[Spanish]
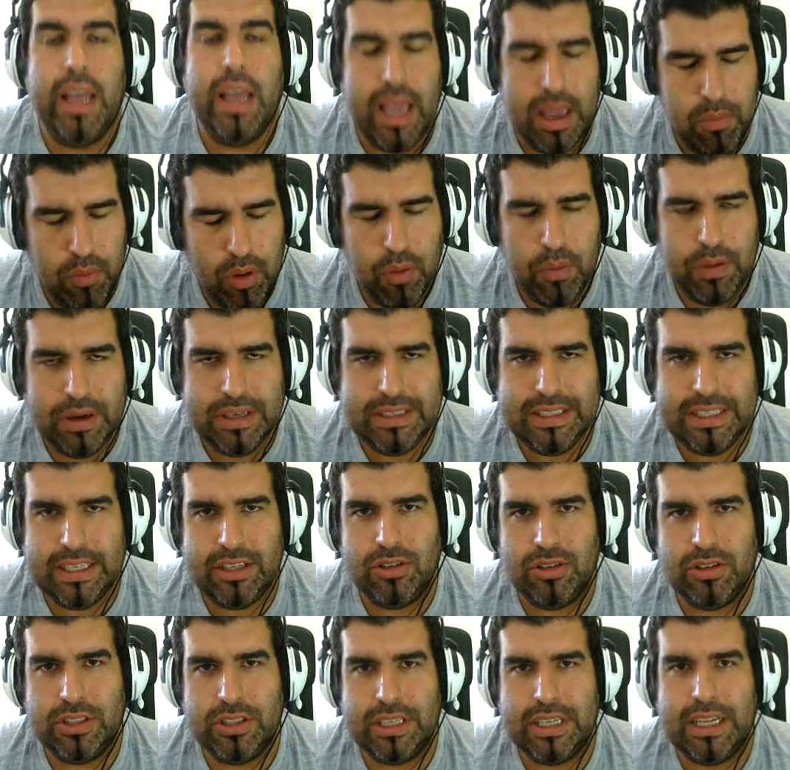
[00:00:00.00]
Hey, muy buenas a
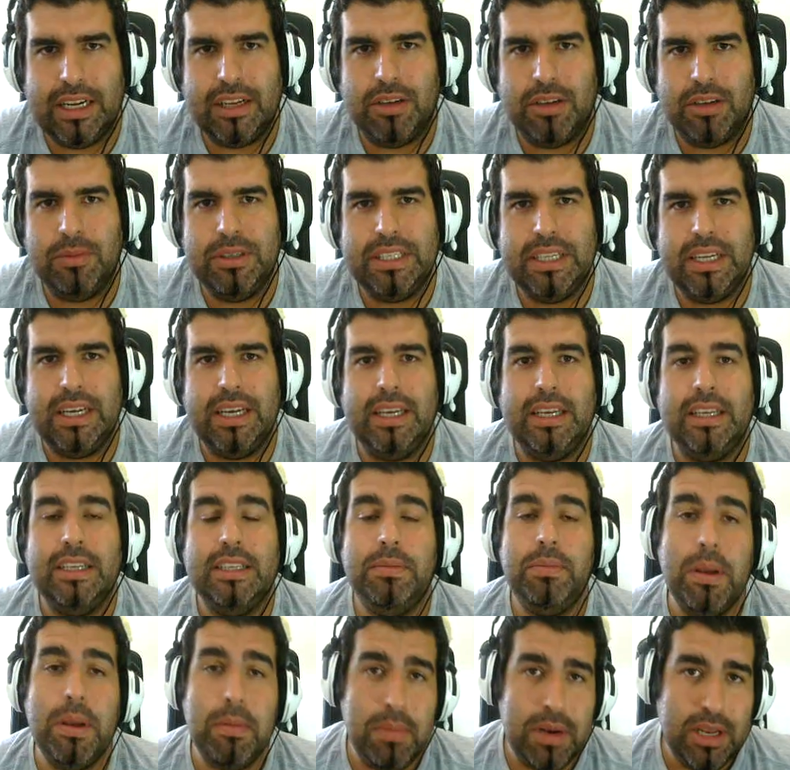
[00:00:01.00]
todos, ¿qué tal? ¿Cómo
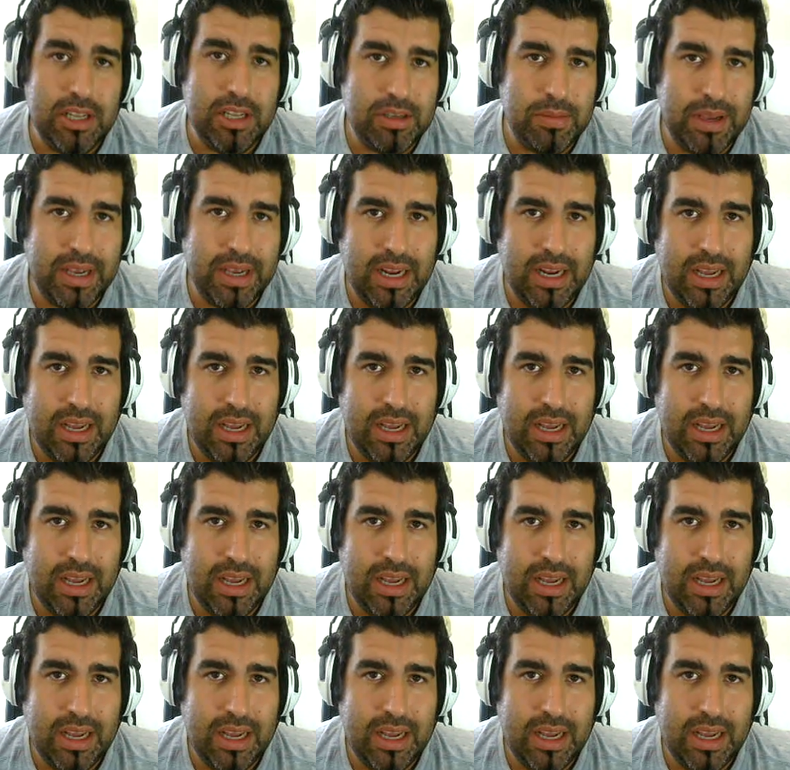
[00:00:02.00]
estáis? Bienvenidos a mi